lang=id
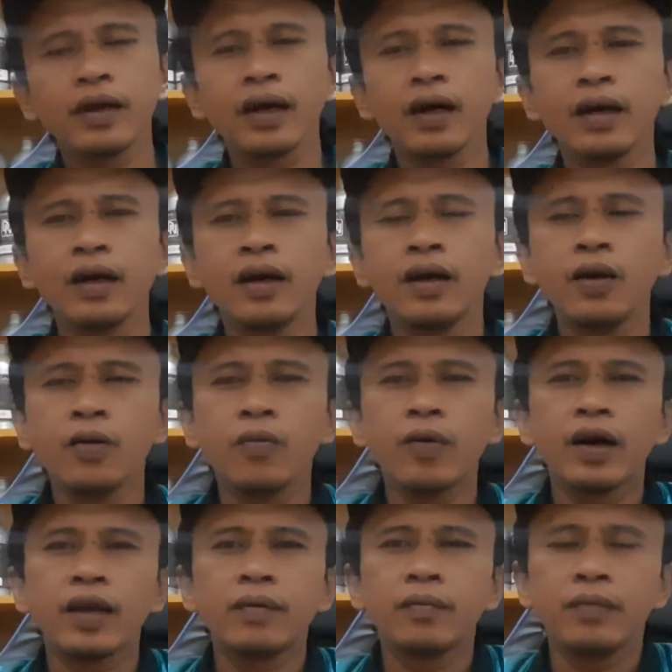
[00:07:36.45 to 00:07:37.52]
yang
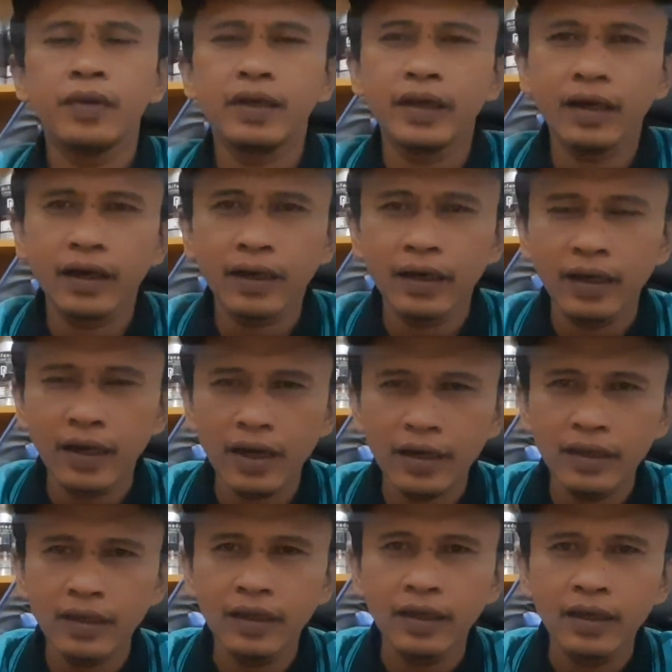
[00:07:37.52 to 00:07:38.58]
One Million
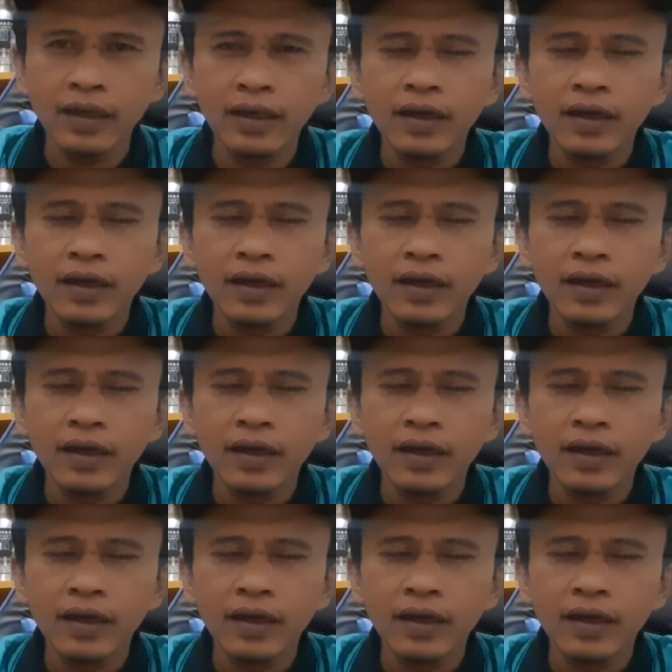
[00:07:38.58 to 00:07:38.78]
Lucky.